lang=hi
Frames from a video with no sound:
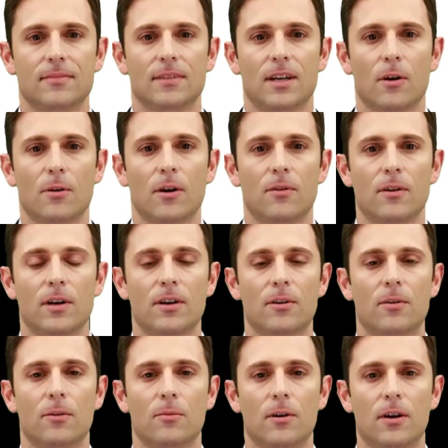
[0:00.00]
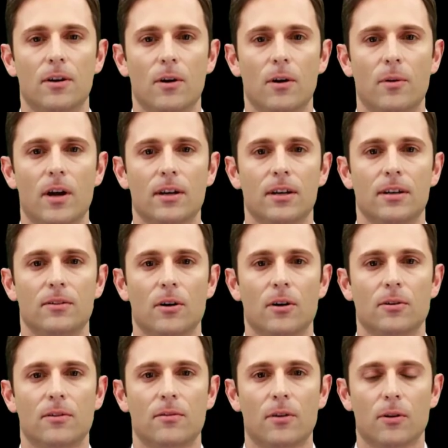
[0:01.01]
कटक में स्थित नेताजी
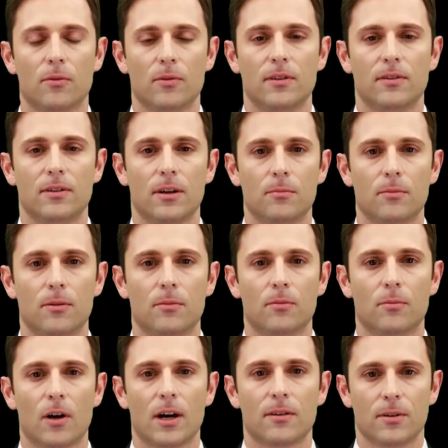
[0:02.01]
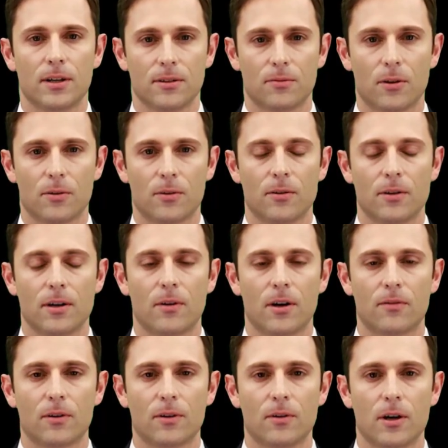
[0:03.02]
जन्म स्थान म्यूजियम भारतीय स्वतंत्रता
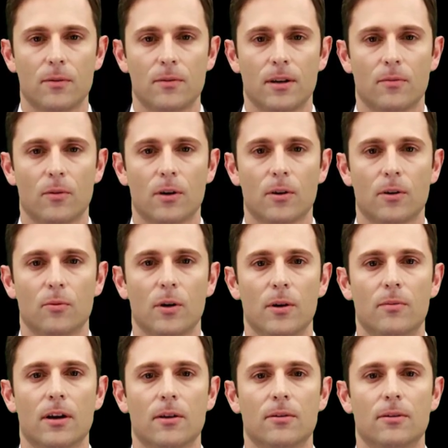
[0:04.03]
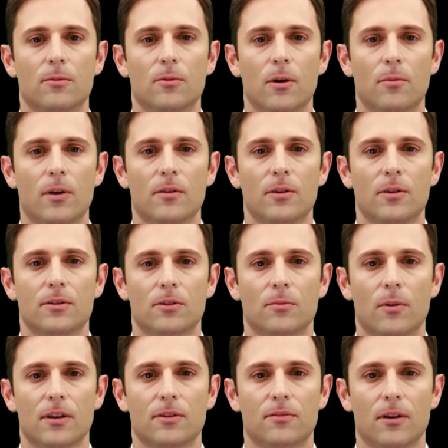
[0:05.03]
संग्राम के महान नेता नेताजी
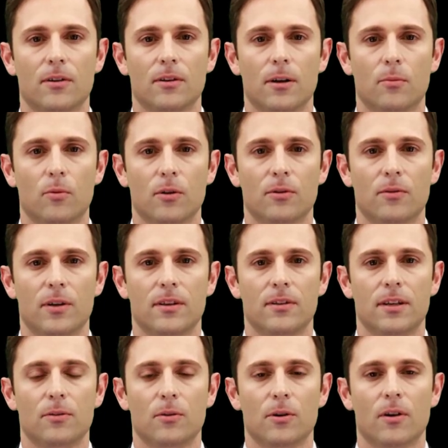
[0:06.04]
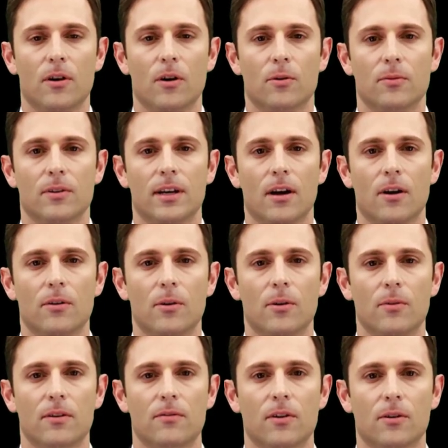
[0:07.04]
सुभाष चंद्र बोस के जीवन और उनके
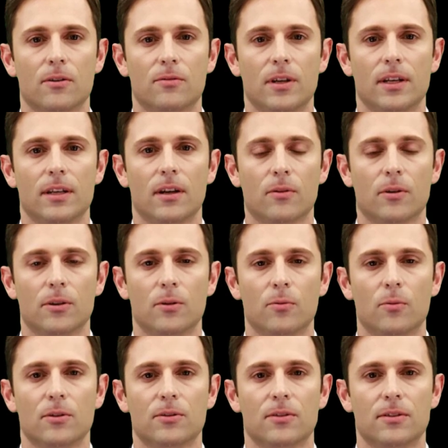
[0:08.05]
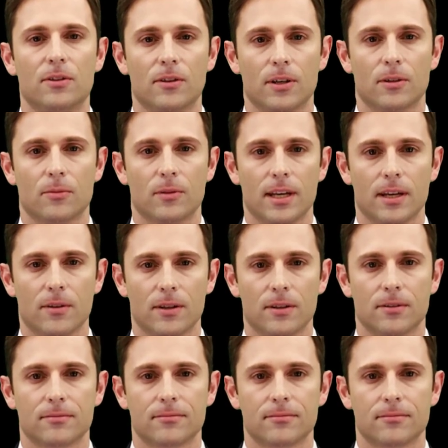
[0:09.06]
अदम्य साहस की कहानियों को संजोए हुए है